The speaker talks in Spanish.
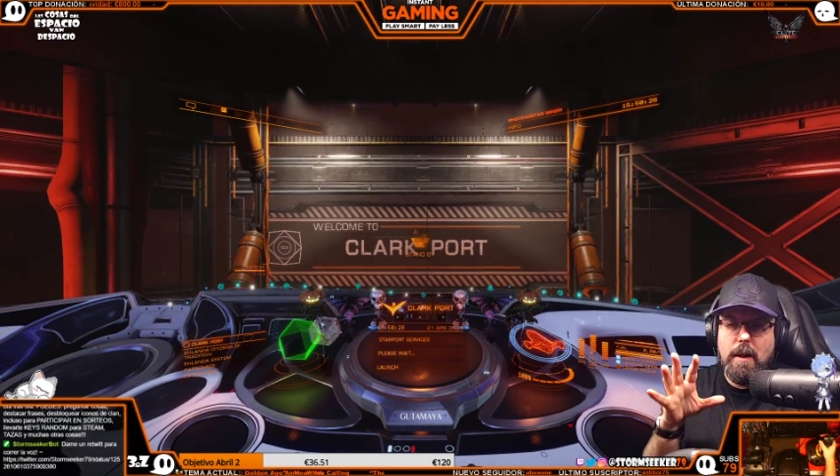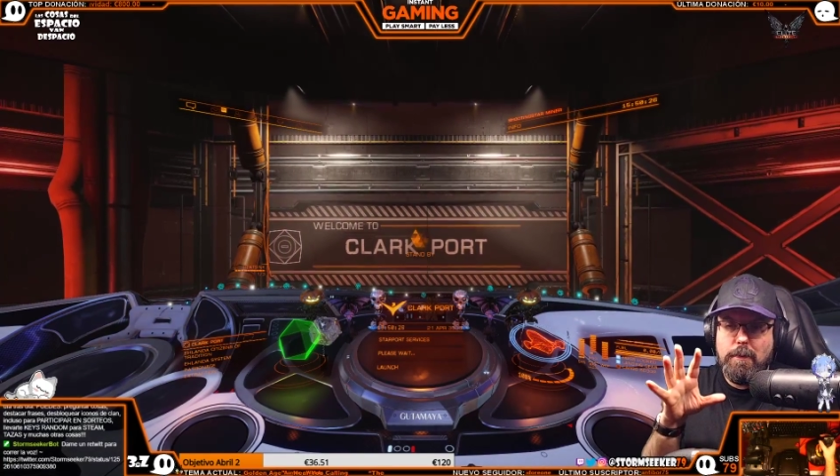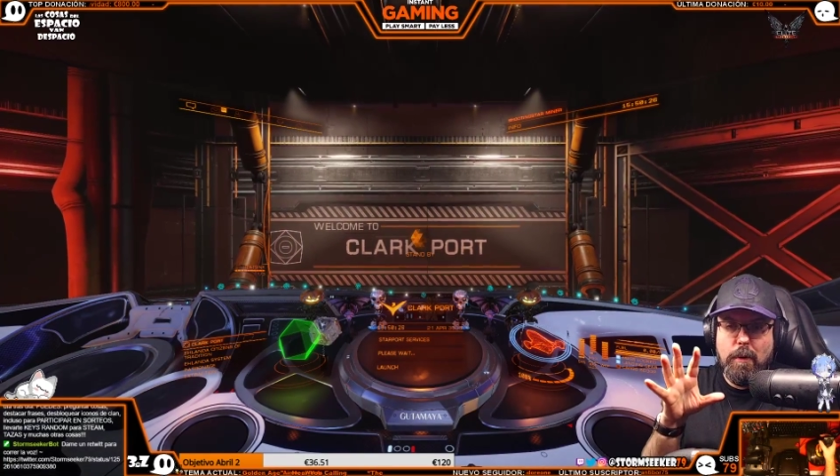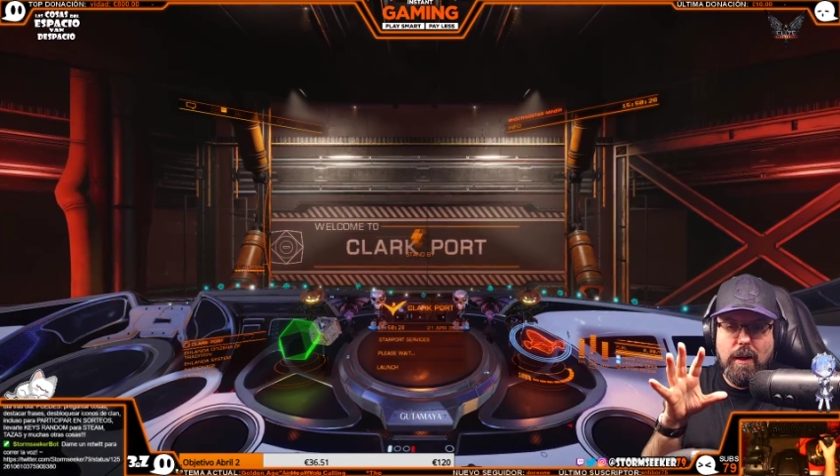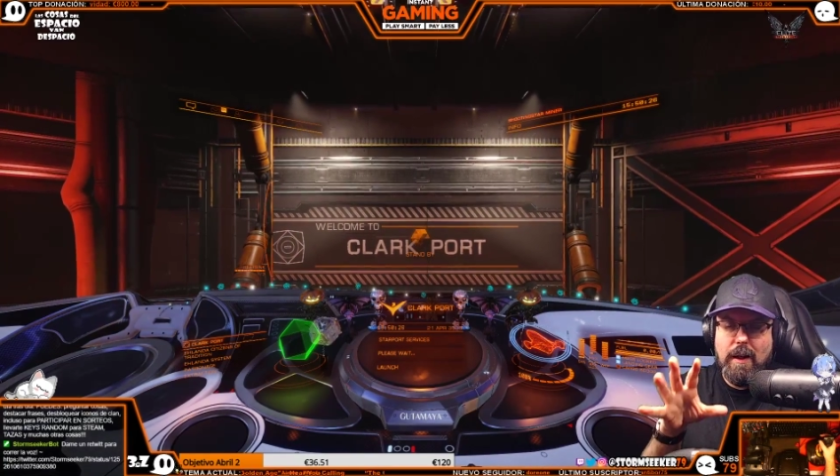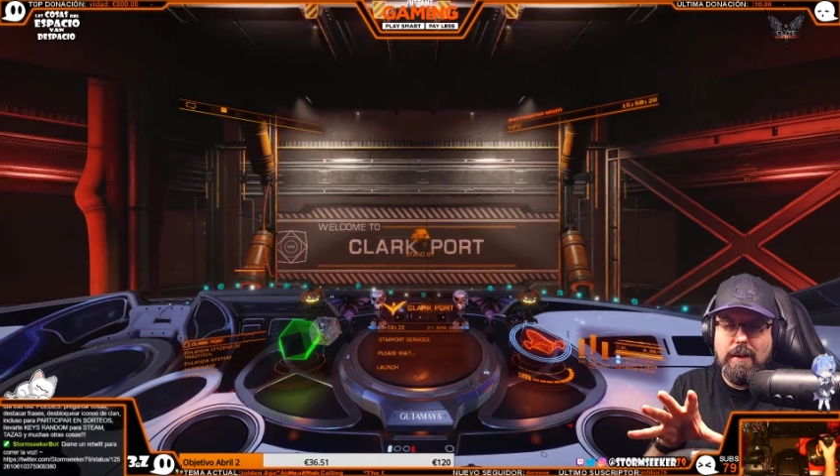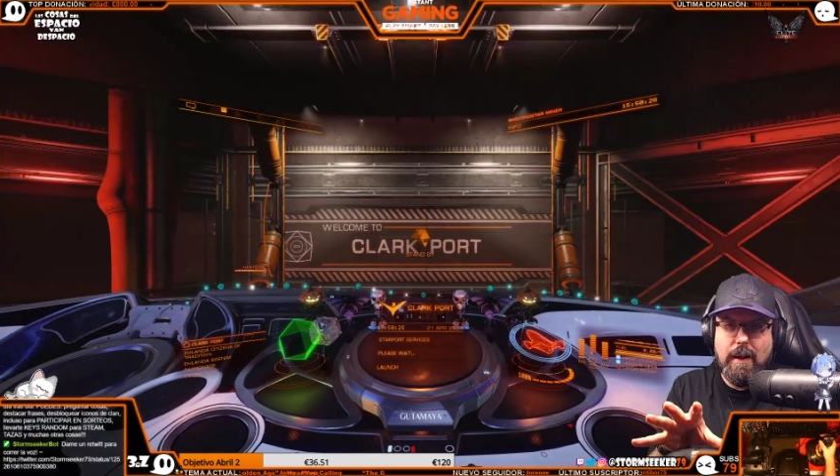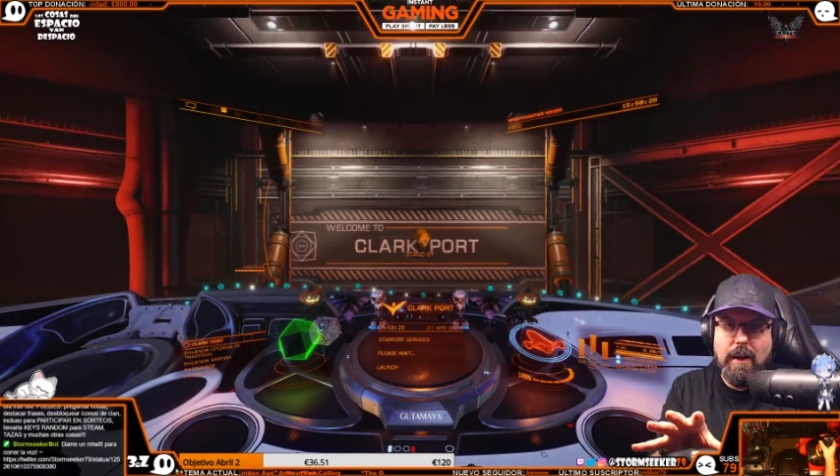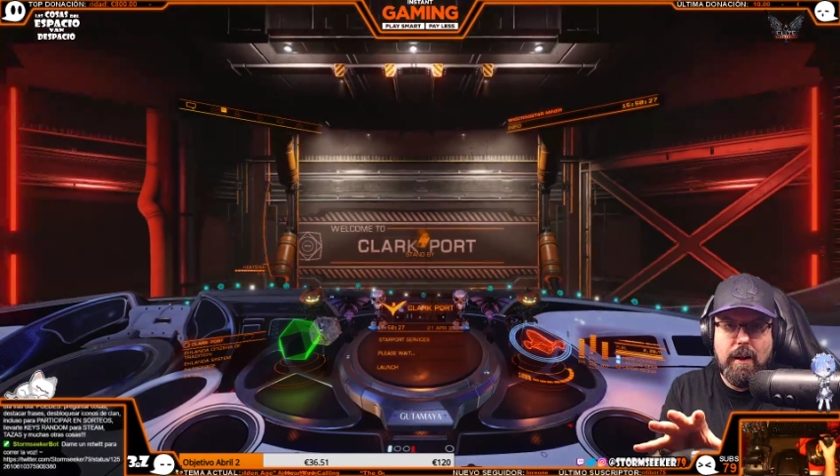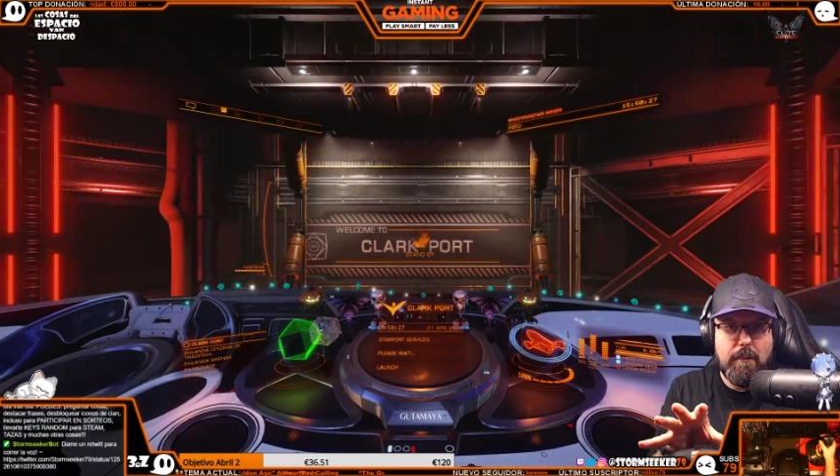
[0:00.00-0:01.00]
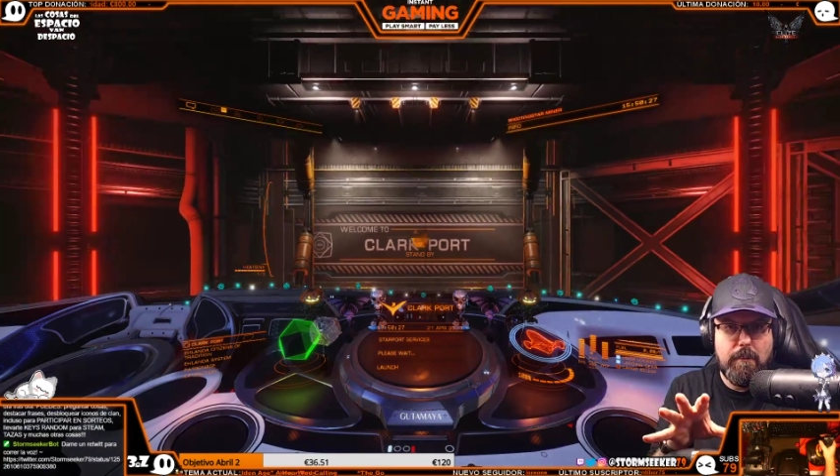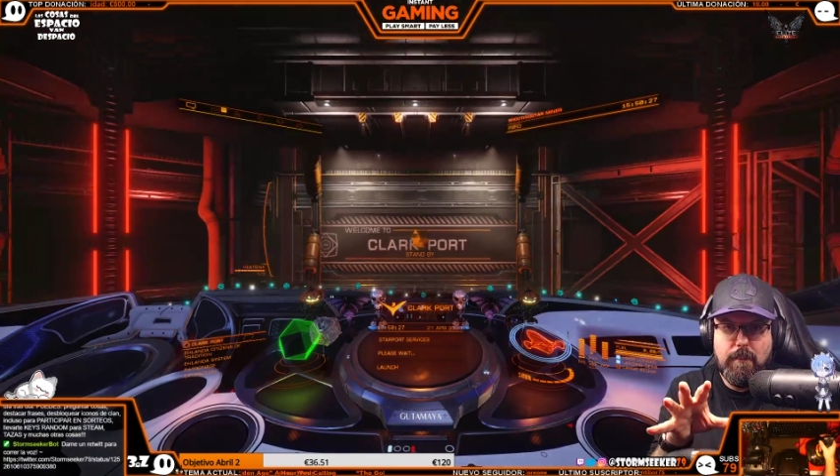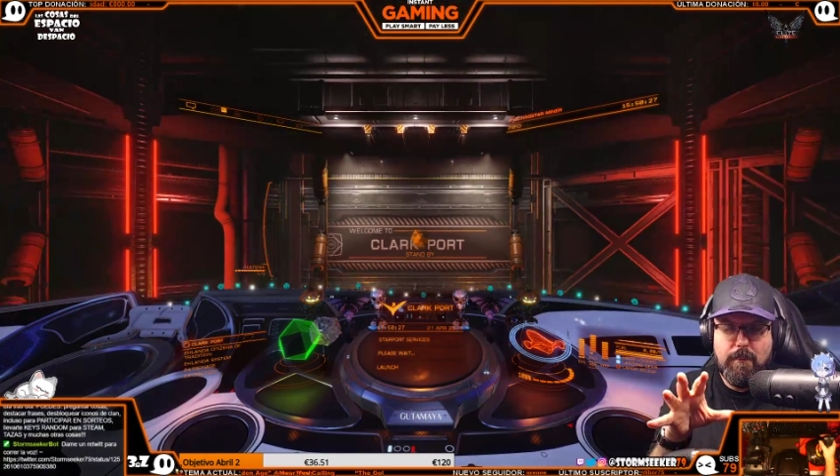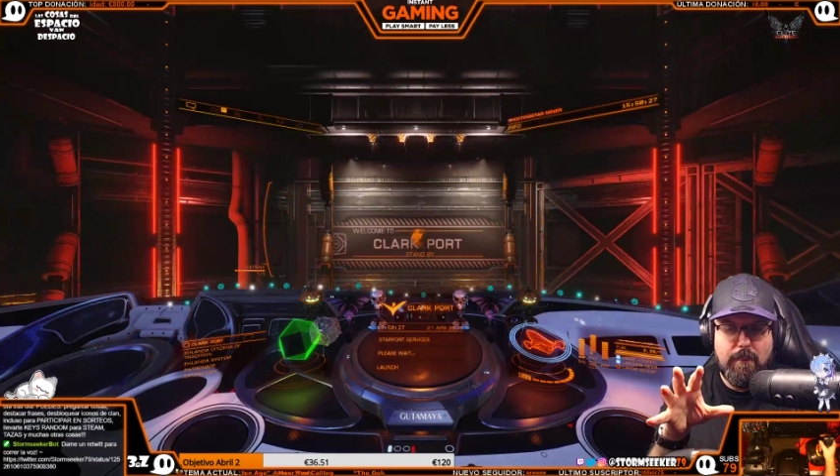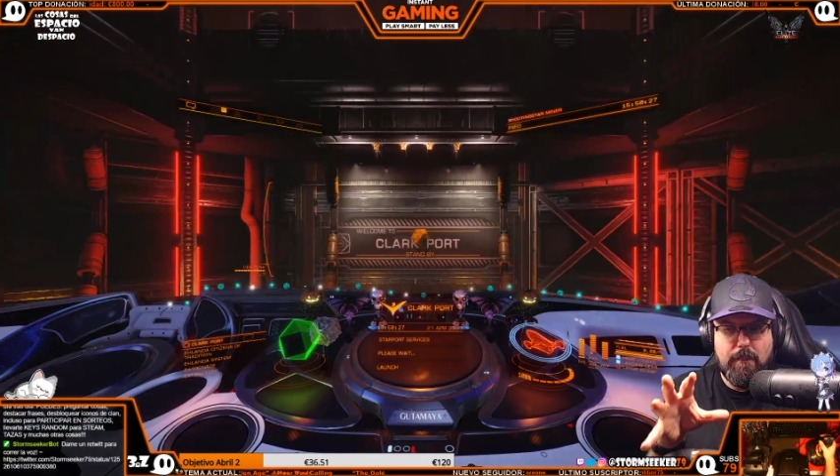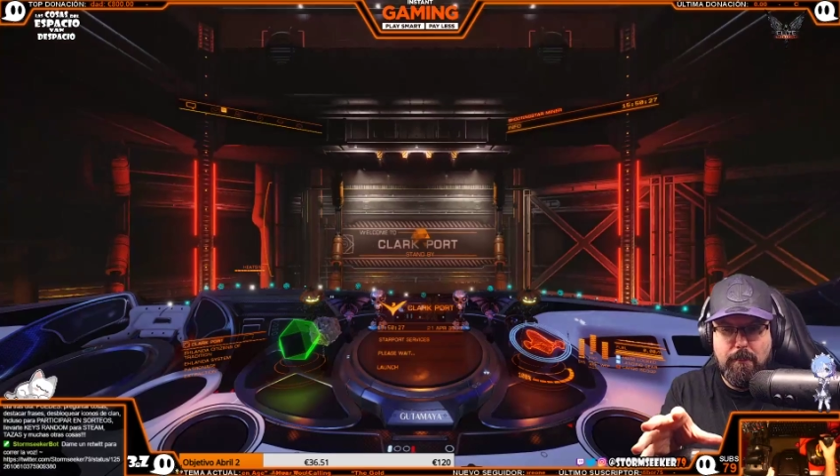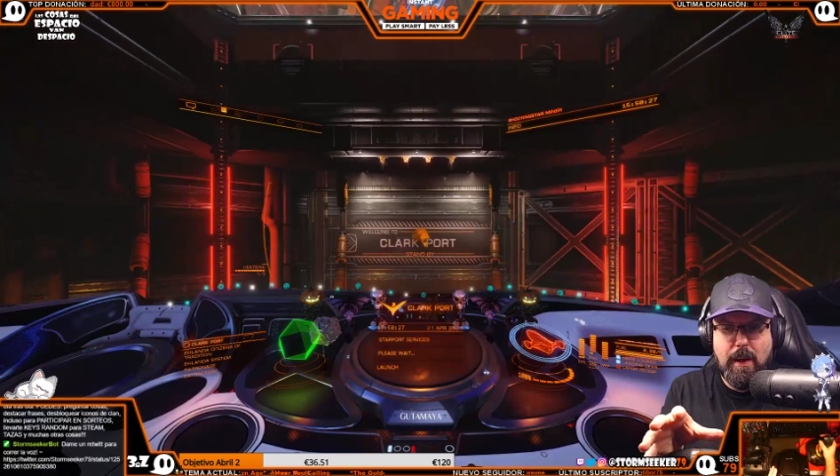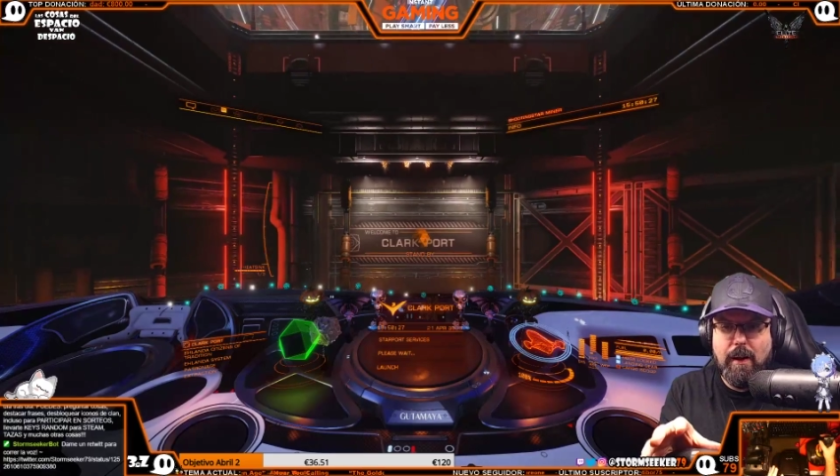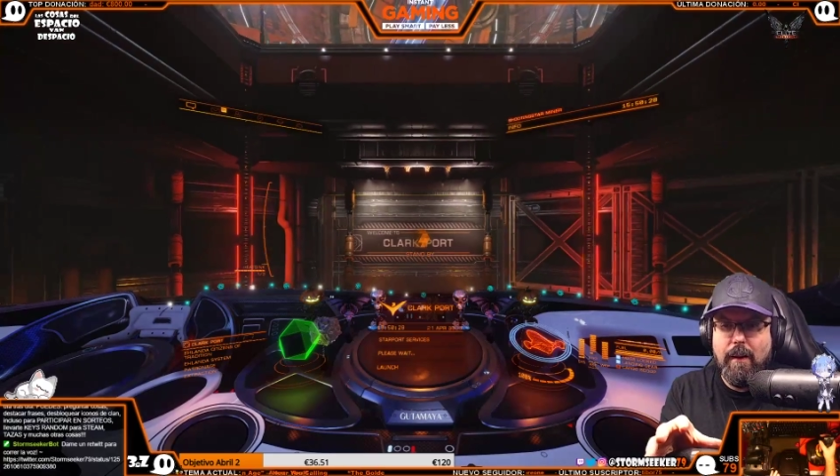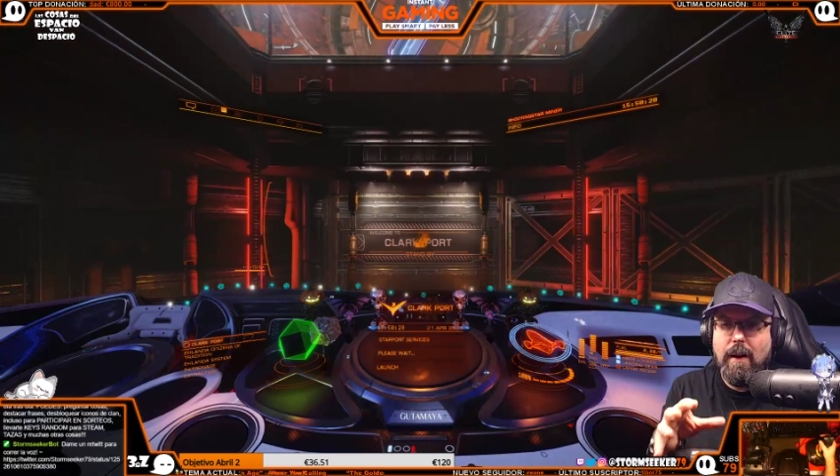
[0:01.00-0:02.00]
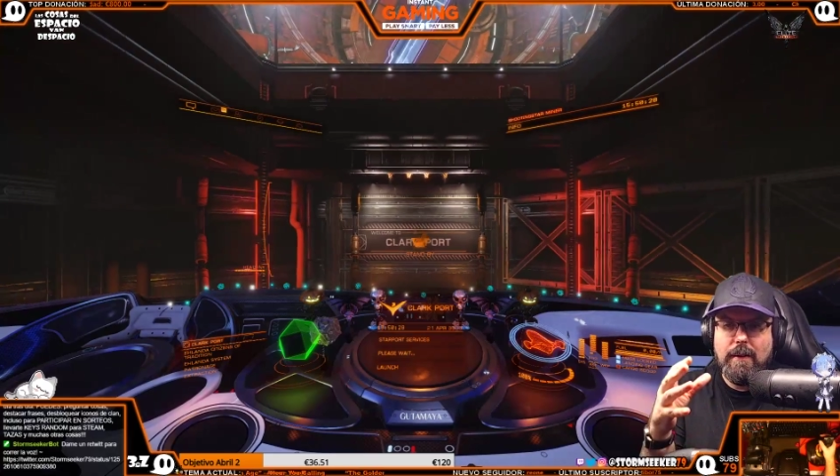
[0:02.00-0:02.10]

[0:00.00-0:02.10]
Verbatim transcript: es porque la tenía marcada y la